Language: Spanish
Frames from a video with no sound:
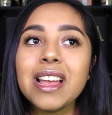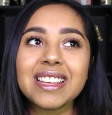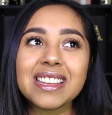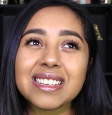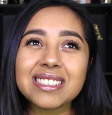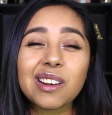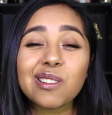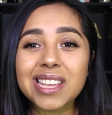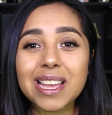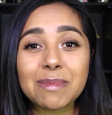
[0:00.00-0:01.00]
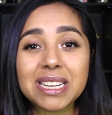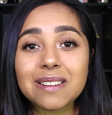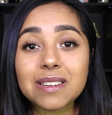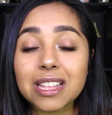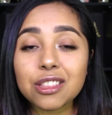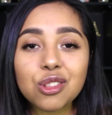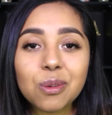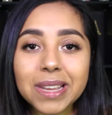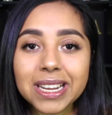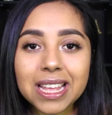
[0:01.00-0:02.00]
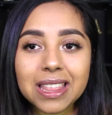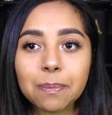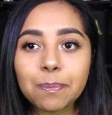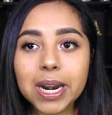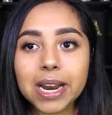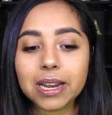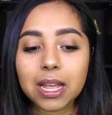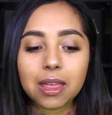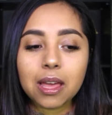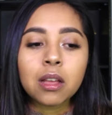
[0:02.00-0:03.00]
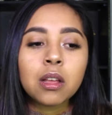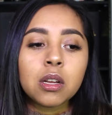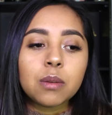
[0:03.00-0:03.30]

que es algo que a mí la verdad no me agrada para nada